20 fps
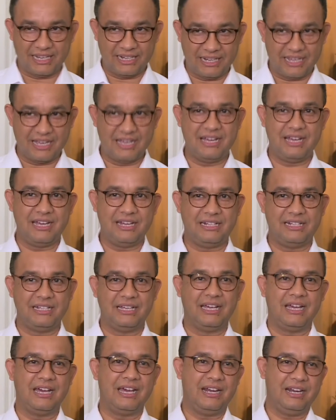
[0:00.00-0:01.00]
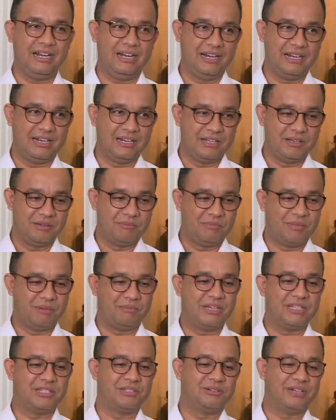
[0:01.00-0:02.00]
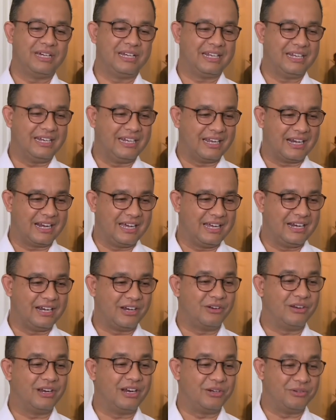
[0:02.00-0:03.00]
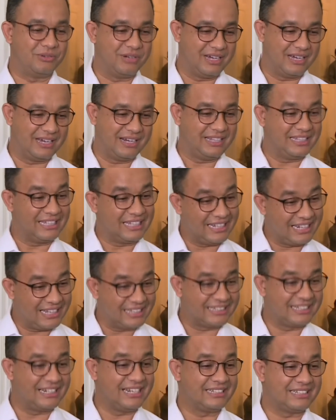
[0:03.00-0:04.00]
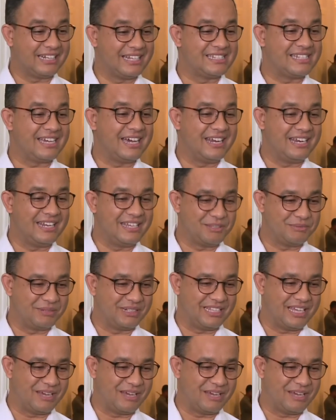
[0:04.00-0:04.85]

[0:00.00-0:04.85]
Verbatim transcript: desainnya dengan memasukkan kendaraan roda dua. Nanti lihat lihat rancangannya